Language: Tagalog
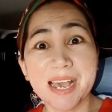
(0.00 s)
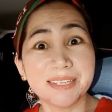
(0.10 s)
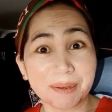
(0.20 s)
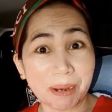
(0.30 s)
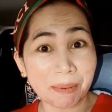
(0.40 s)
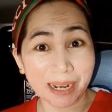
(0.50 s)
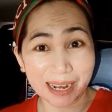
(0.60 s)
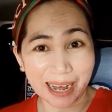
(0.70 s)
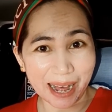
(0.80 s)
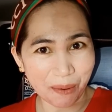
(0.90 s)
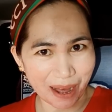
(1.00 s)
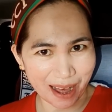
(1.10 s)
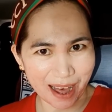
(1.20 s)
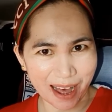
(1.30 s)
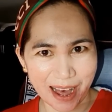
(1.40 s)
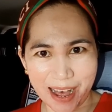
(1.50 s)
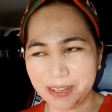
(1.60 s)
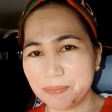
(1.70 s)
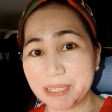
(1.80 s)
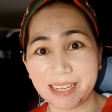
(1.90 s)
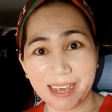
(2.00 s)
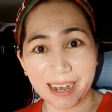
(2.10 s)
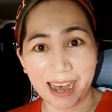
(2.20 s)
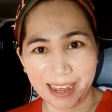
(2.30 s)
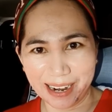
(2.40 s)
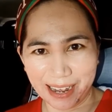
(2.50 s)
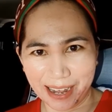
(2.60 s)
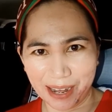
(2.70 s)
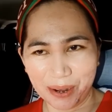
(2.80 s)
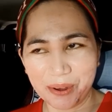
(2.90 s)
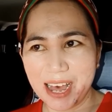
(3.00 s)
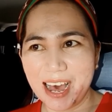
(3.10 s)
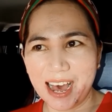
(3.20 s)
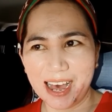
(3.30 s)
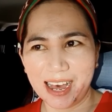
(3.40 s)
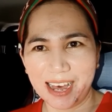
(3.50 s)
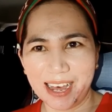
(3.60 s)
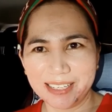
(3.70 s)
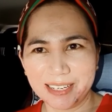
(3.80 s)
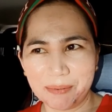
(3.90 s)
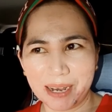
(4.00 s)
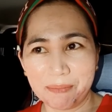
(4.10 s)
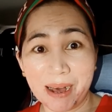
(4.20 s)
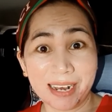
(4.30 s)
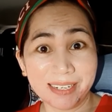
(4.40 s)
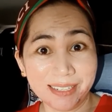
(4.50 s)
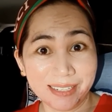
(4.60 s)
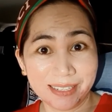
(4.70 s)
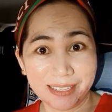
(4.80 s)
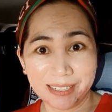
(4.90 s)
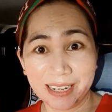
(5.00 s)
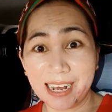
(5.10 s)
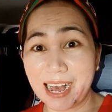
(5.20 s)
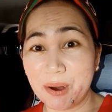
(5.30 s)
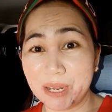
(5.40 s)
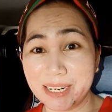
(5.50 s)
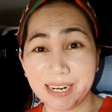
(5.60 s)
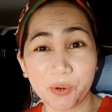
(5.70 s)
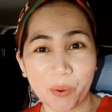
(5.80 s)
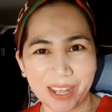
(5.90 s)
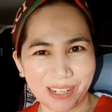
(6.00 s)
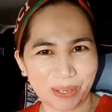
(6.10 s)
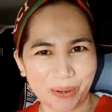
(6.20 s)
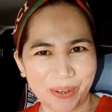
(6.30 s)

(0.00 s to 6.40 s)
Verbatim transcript: Sa mga manggagawa, masayang araw. At sa mga manggagawa din ng kwento.